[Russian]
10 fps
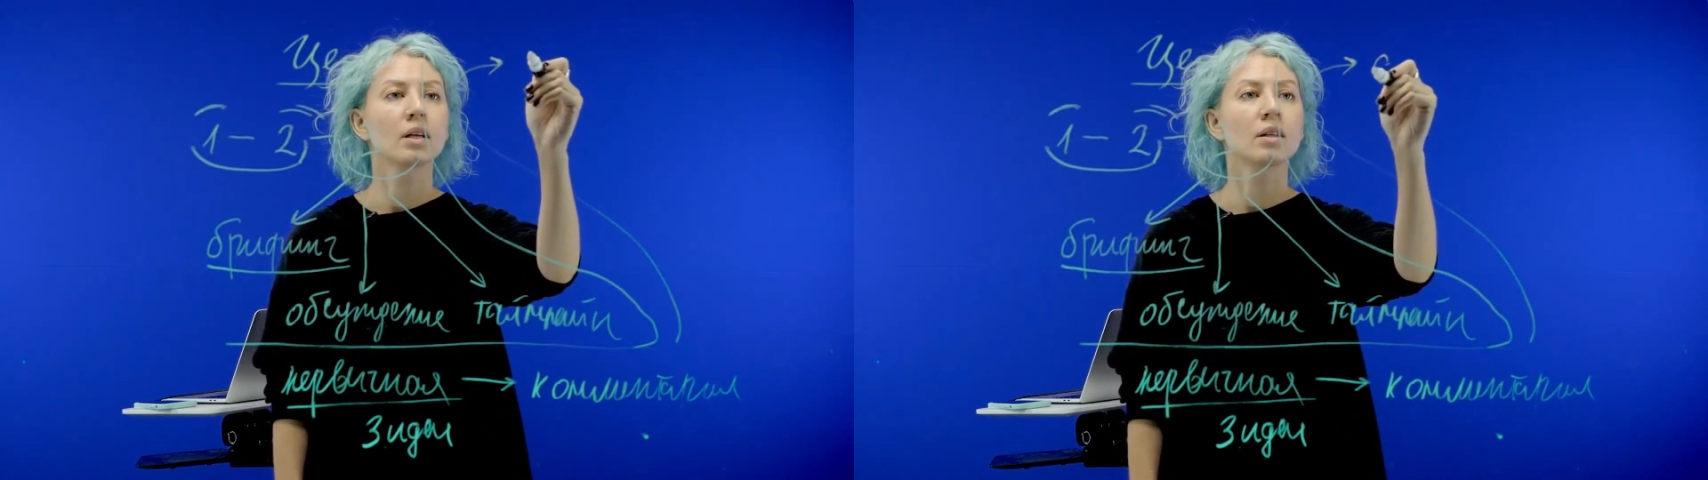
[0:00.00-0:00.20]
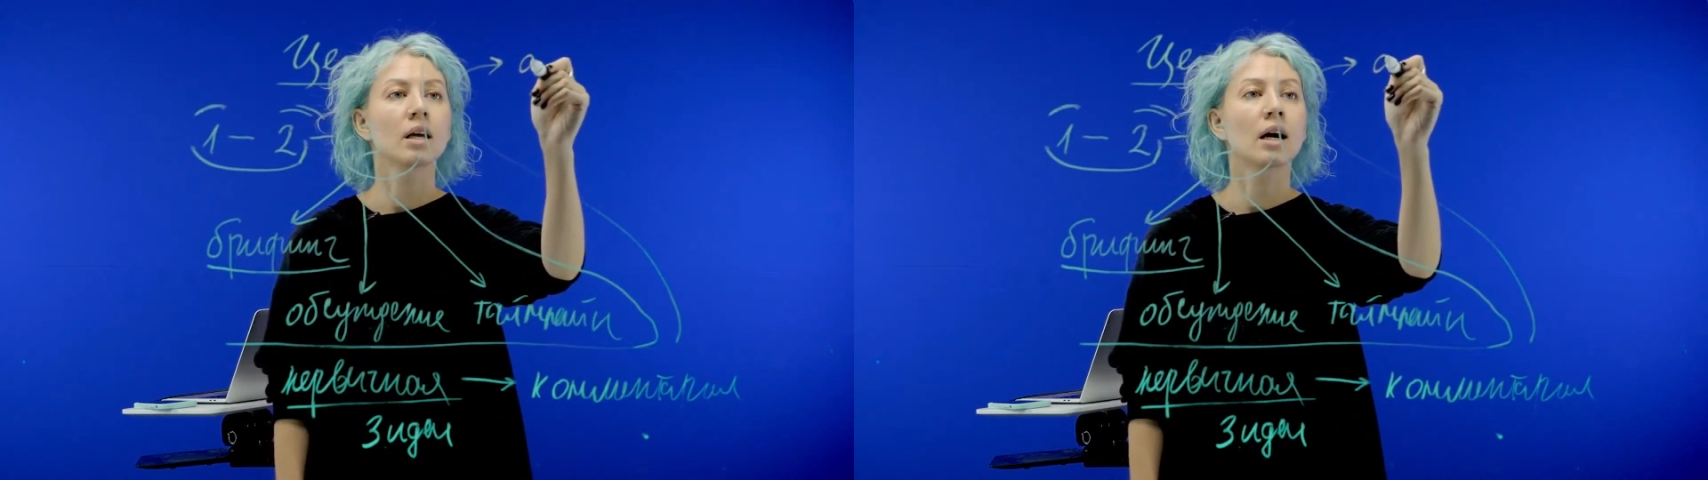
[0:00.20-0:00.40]

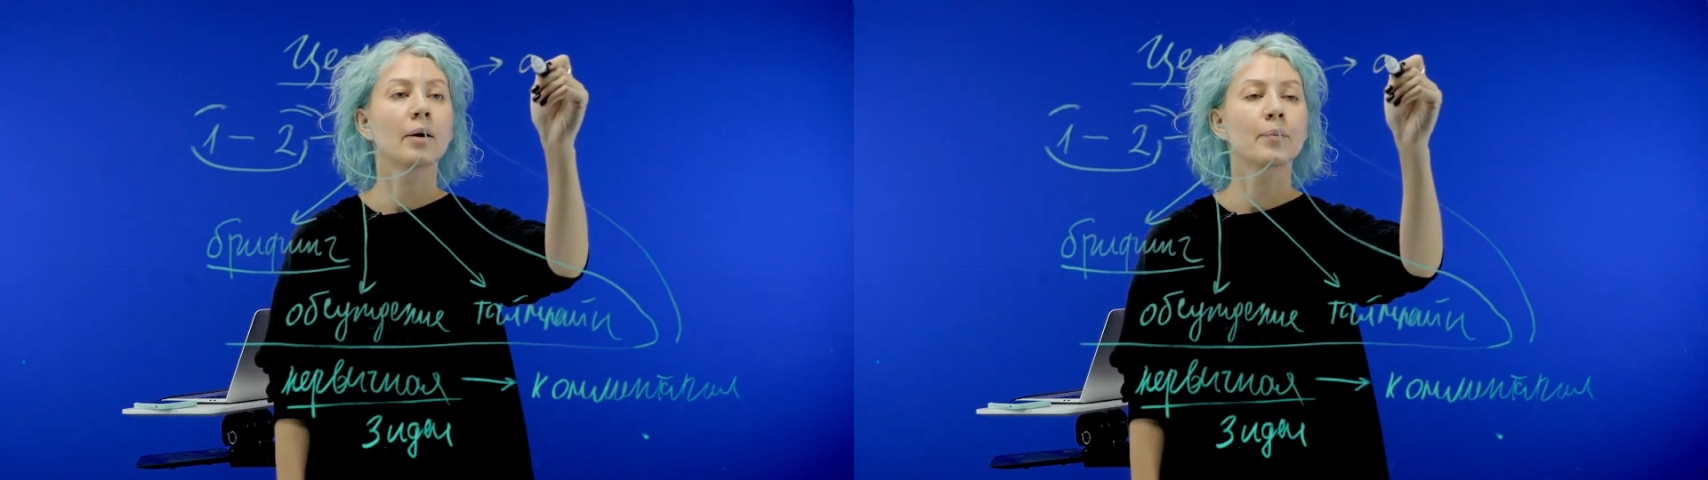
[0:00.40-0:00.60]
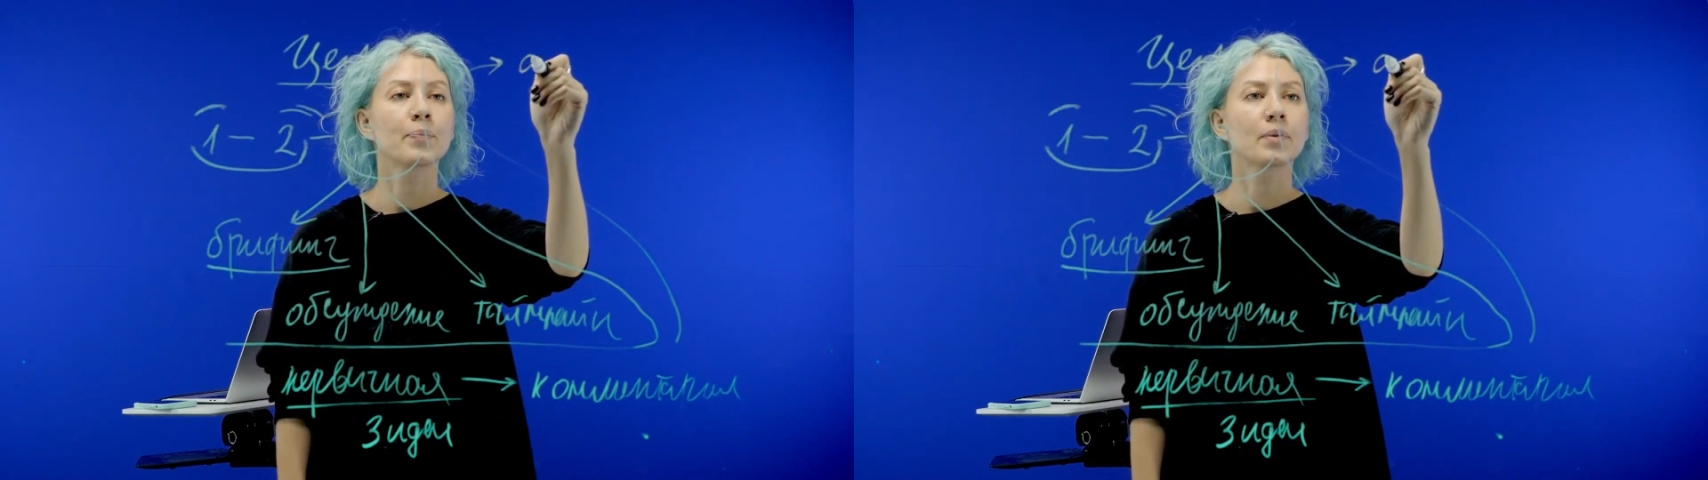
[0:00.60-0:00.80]

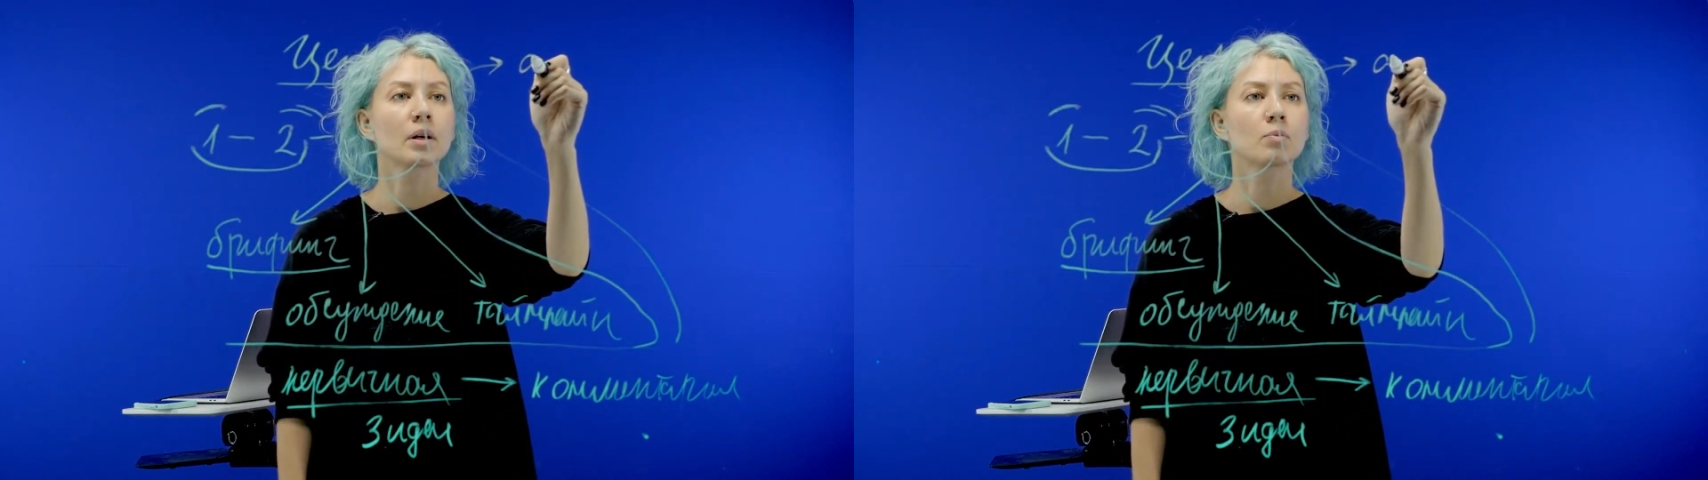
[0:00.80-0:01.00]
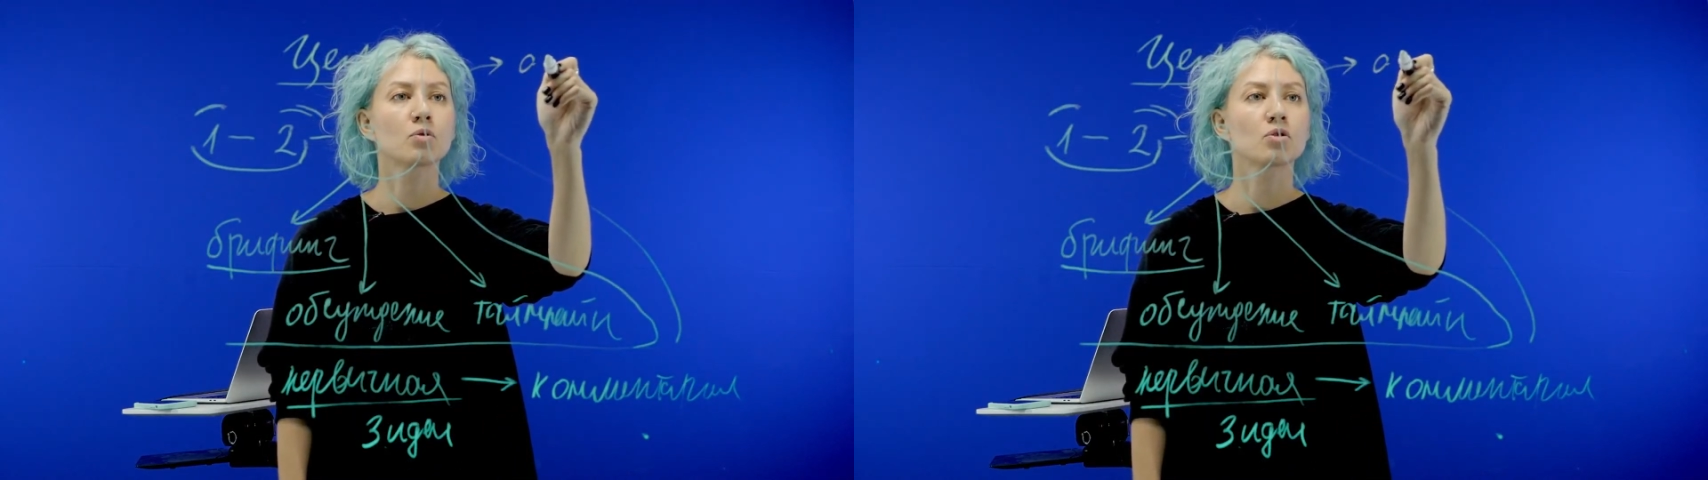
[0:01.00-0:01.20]
на
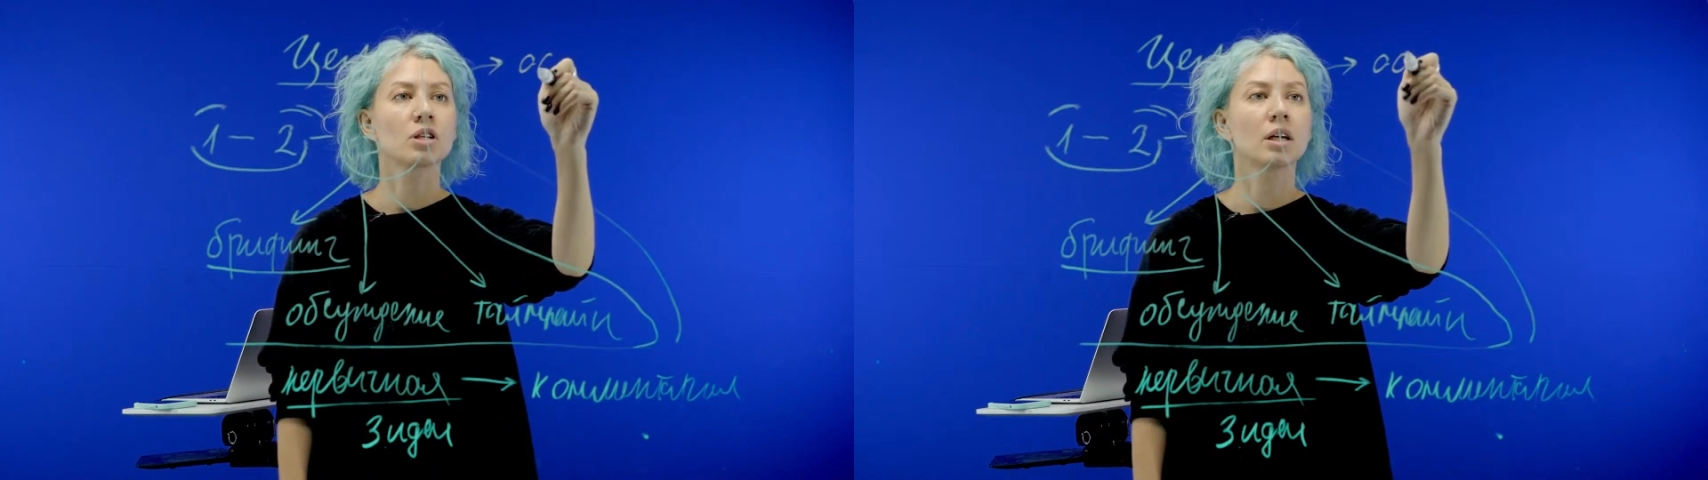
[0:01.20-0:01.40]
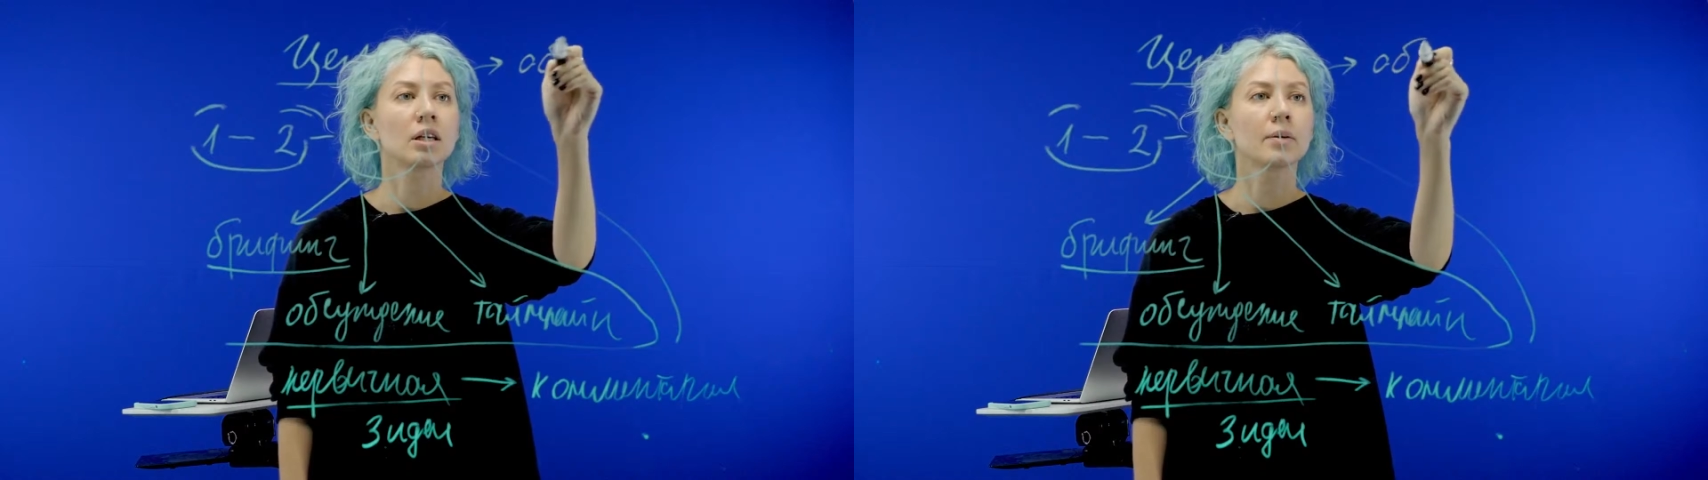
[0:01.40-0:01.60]

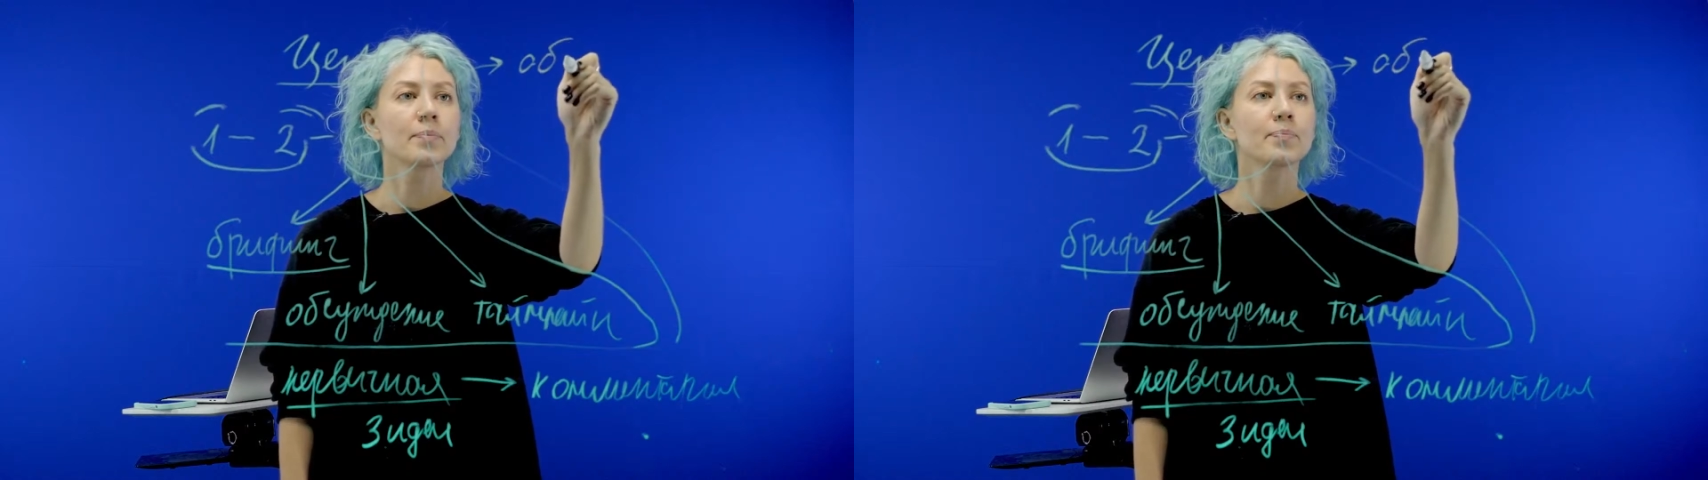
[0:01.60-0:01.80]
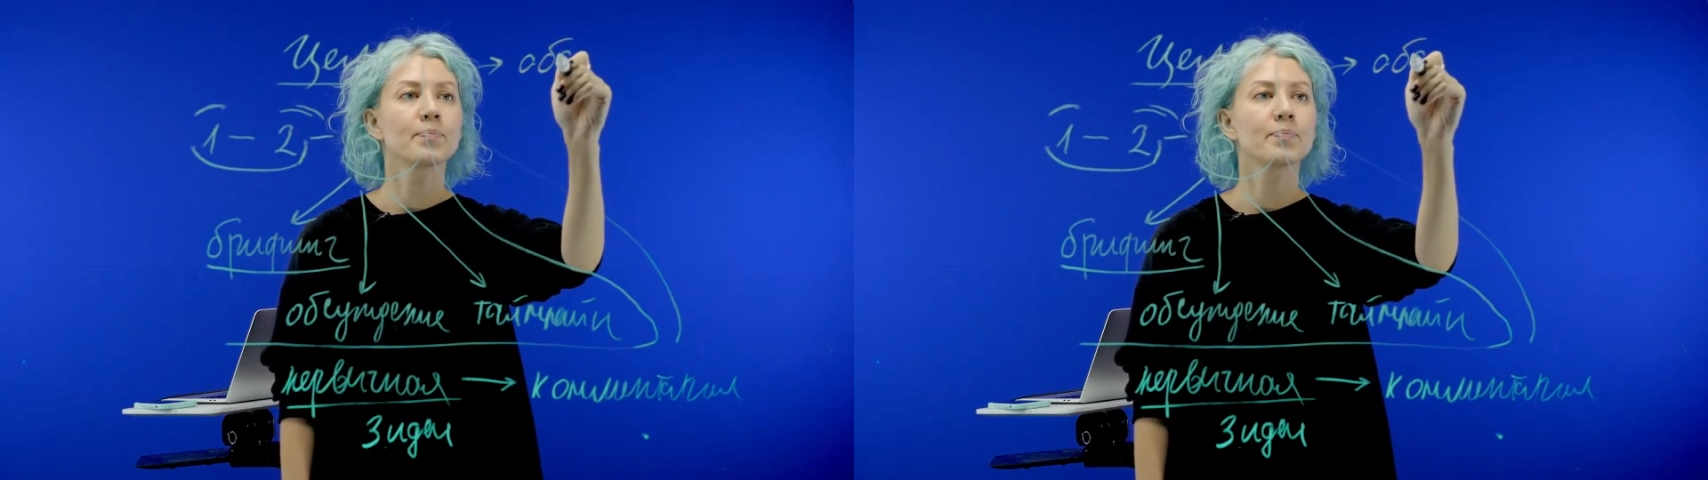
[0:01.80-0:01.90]
обсуждение.